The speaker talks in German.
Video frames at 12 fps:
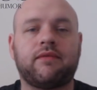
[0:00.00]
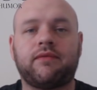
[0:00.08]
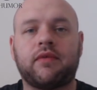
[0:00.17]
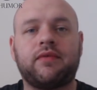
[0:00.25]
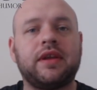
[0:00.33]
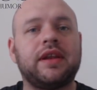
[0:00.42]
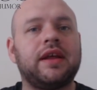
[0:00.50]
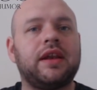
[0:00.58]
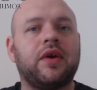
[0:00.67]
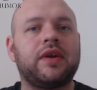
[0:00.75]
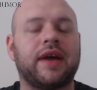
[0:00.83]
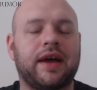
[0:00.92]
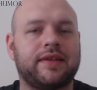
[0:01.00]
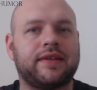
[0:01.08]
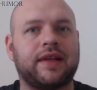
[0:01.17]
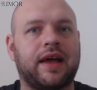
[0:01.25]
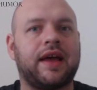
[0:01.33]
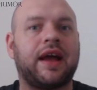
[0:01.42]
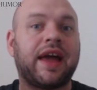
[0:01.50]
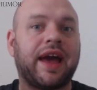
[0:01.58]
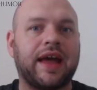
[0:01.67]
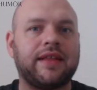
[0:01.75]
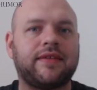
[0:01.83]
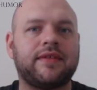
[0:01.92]
Für viele Leute heißt es daher
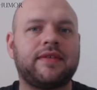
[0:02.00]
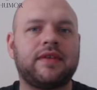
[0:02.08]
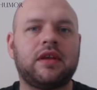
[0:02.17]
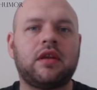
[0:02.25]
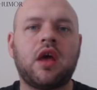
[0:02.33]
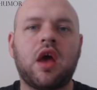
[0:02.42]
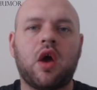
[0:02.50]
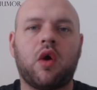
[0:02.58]
Grenzen ziehen